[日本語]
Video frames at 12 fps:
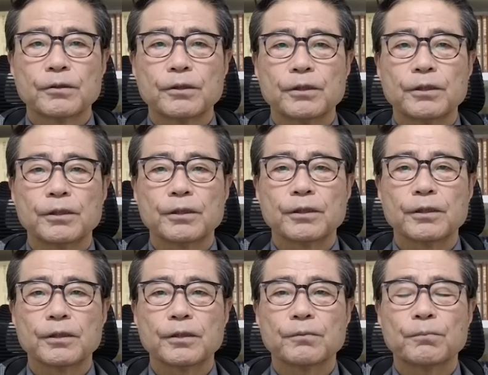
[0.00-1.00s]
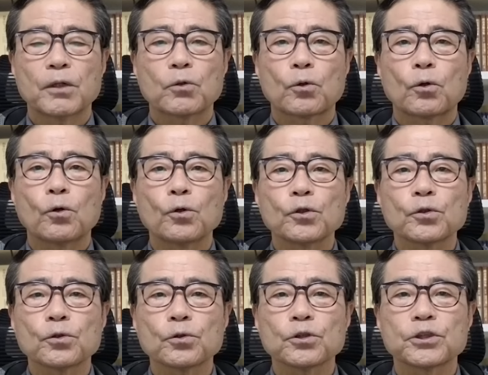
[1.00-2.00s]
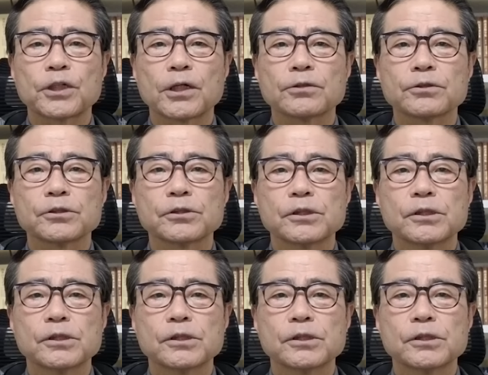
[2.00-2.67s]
えー、まあ、こういうことをしている、